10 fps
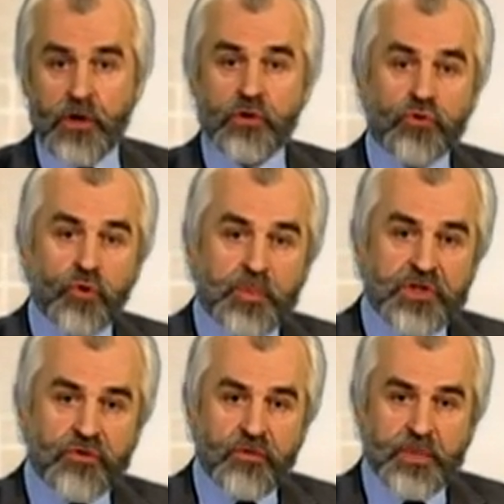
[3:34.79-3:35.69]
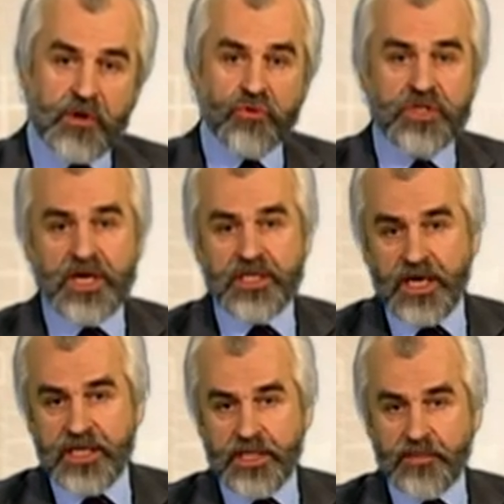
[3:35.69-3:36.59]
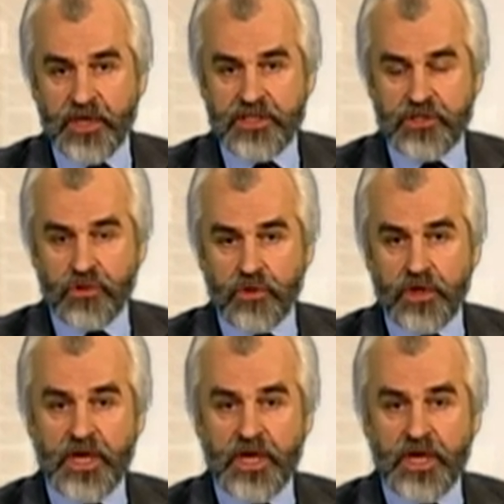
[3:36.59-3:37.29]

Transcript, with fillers: кто пошел в поход, когда это произошло,